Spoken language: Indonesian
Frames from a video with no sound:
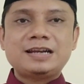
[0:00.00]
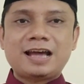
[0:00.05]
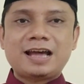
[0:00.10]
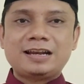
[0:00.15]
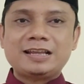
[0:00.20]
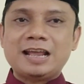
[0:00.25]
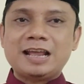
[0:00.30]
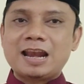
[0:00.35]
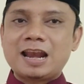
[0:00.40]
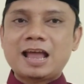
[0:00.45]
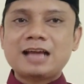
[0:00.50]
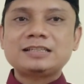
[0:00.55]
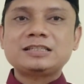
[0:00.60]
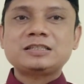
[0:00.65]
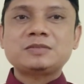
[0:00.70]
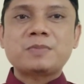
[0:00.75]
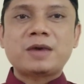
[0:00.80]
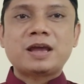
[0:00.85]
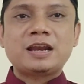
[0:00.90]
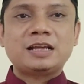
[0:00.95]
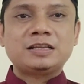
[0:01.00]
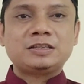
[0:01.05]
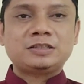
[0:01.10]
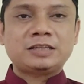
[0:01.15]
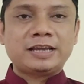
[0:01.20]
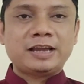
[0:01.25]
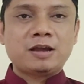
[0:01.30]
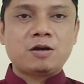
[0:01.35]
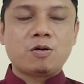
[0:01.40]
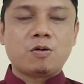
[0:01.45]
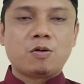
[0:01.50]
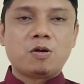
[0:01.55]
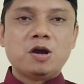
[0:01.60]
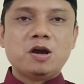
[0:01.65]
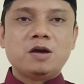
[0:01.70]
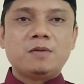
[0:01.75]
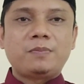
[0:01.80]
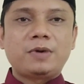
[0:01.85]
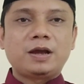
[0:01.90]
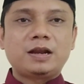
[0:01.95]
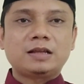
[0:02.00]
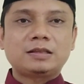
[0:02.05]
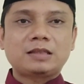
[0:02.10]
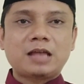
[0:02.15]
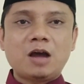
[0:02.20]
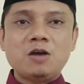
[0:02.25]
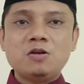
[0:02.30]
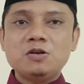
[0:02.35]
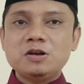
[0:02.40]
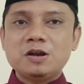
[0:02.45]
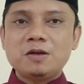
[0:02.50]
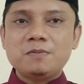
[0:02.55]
dari Laksmana Chengho pada tahun